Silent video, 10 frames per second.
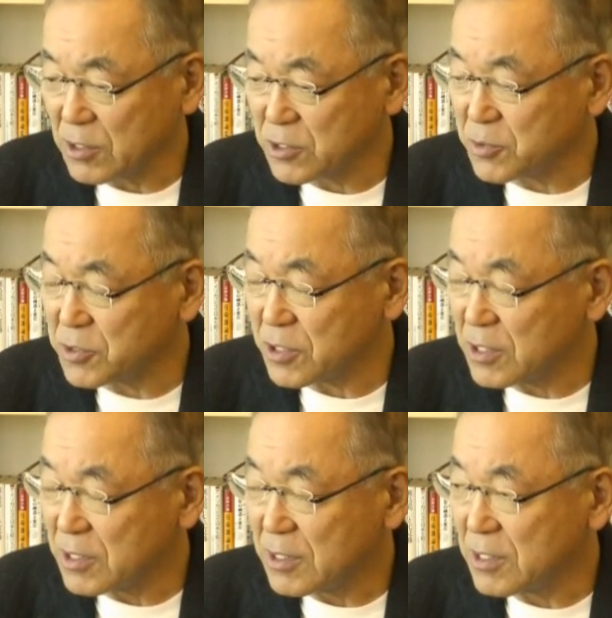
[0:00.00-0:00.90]
十分に
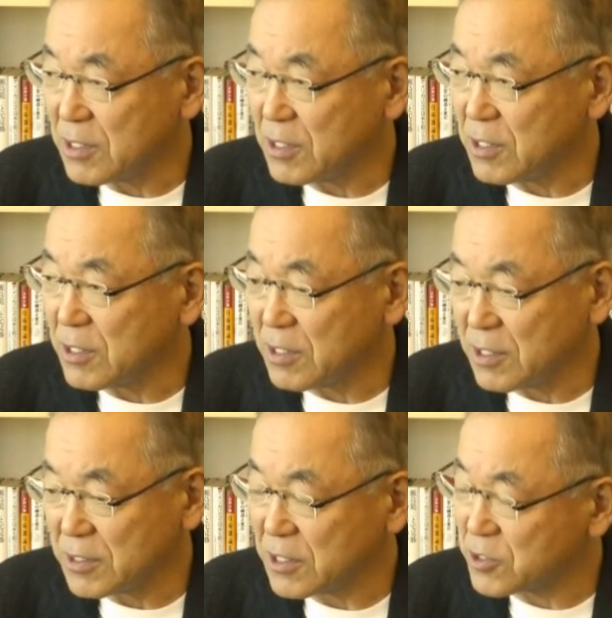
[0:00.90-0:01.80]

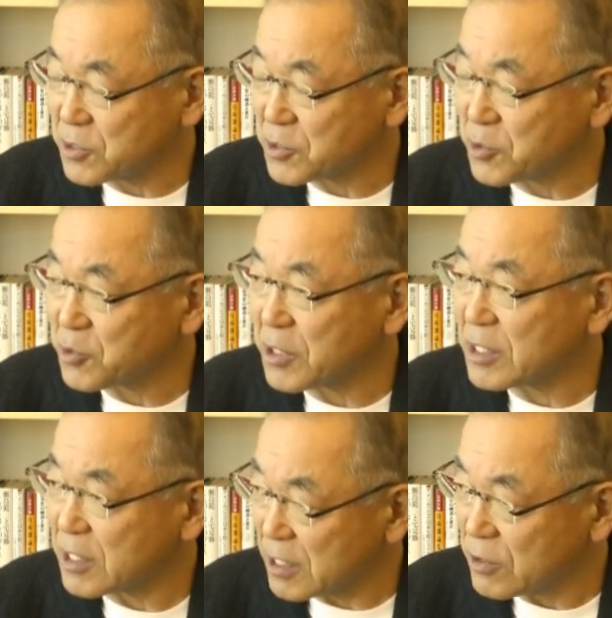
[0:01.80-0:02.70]
成長することが
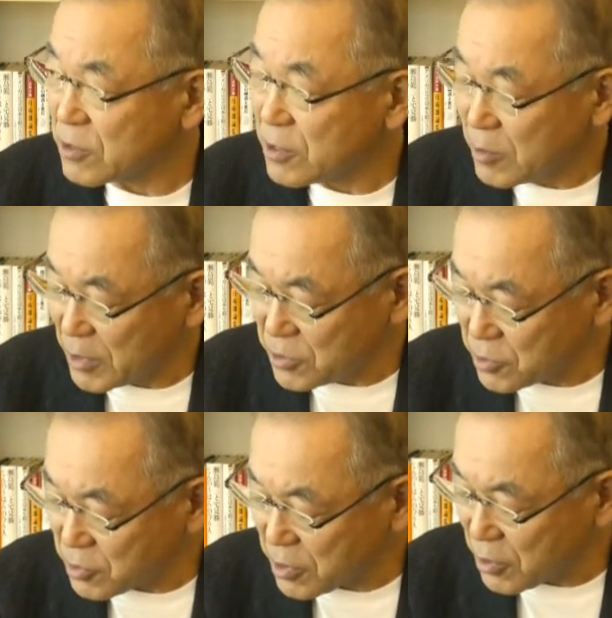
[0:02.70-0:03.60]
できないとい
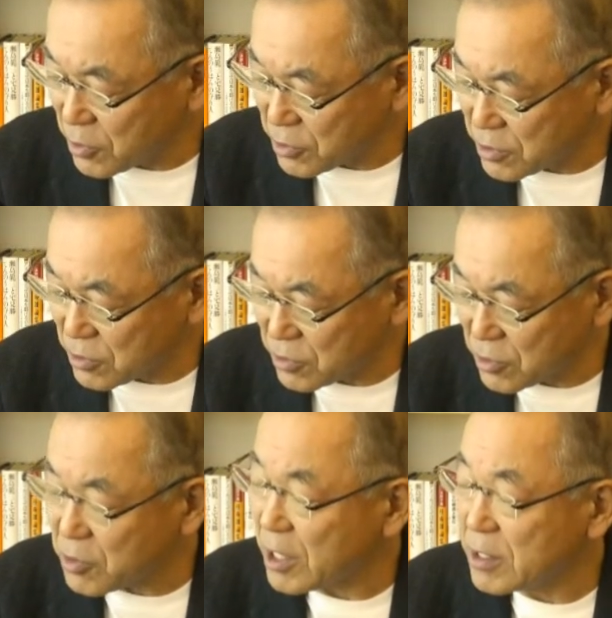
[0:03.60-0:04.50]
うことが起こっていると
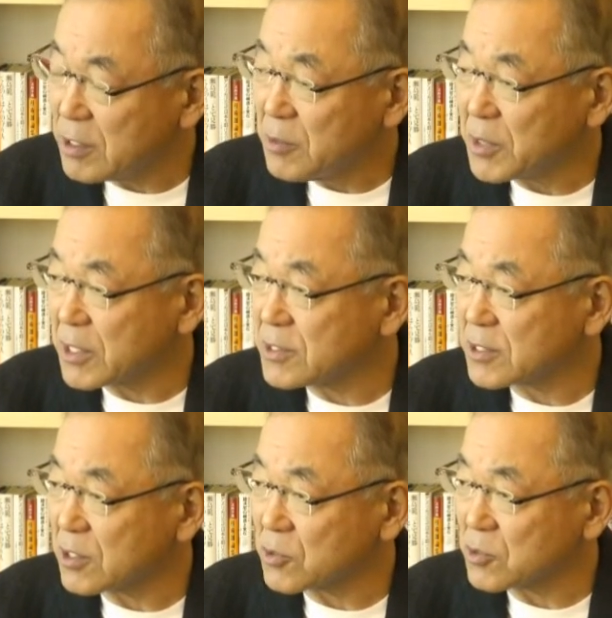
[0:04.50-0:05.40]
いうのが現
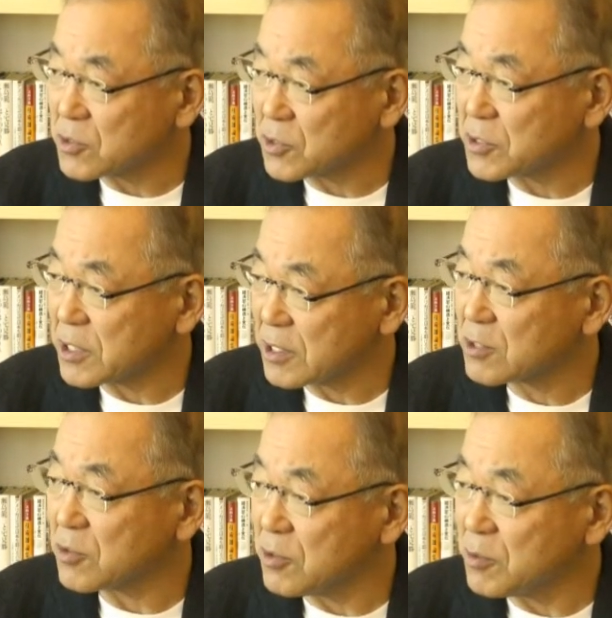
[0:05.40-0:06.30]
在の情勢
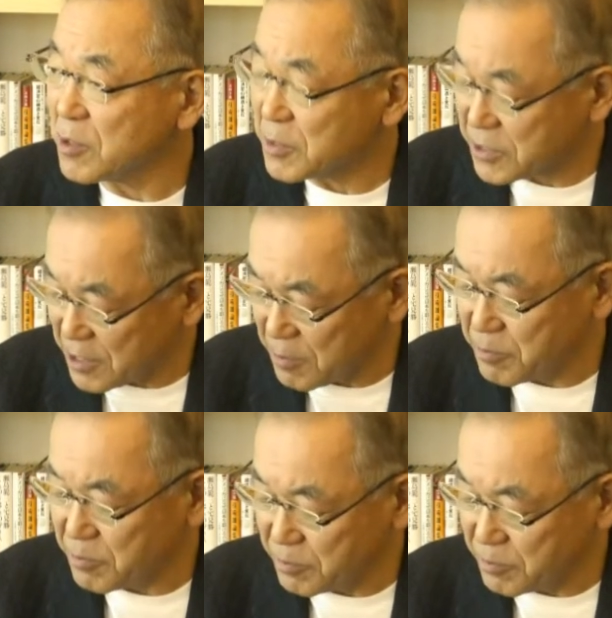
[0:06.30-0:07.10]
だと思いますね。